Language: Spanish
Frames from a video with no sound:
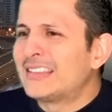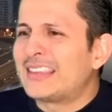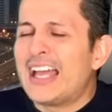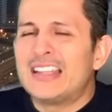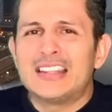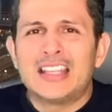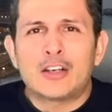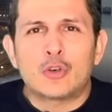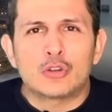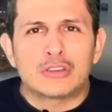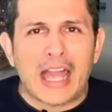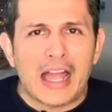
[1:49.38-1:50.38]
Tan
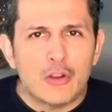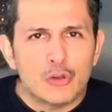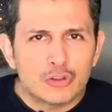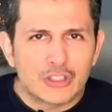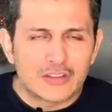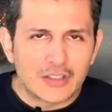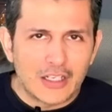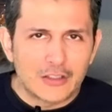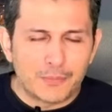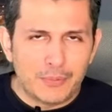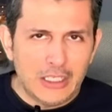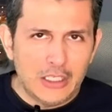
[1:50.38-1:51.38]
derrotados es el
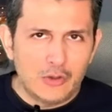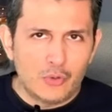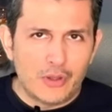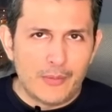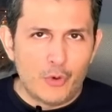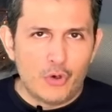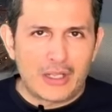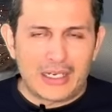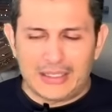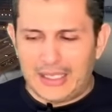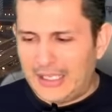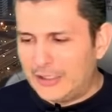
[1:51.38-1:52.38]
espíritu
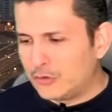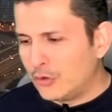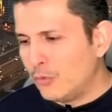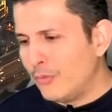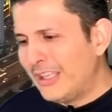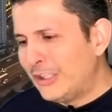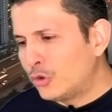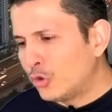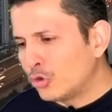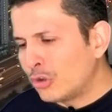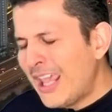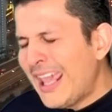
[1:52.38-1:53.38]
demócrata en estos
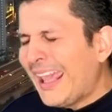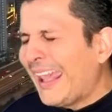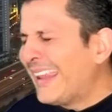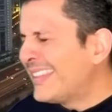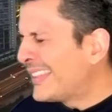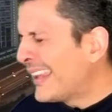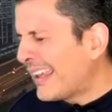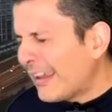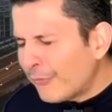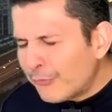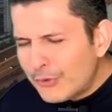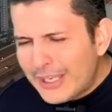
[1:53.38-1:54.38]
momentos. Gente
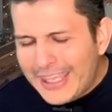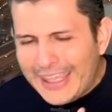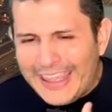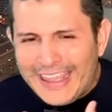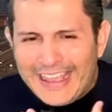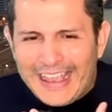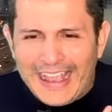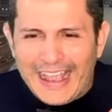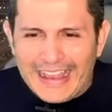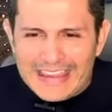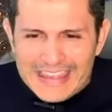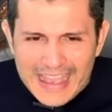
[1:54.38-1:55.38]
que fue
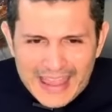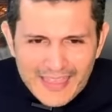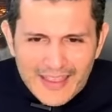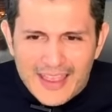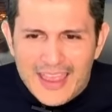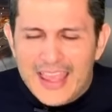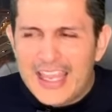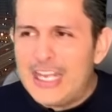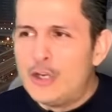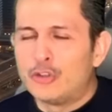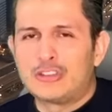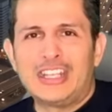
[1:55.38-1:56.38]
engañada y
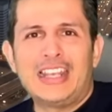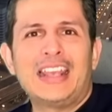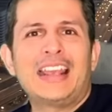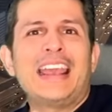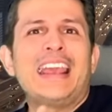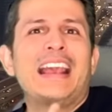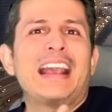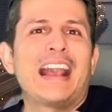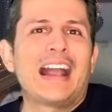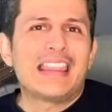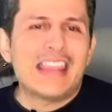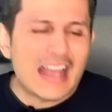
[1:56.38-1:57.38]
lo siguen
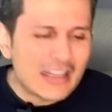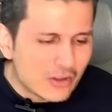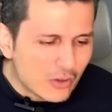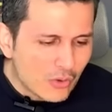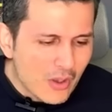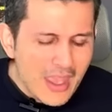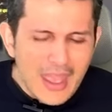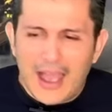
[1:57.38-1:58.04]
engañando.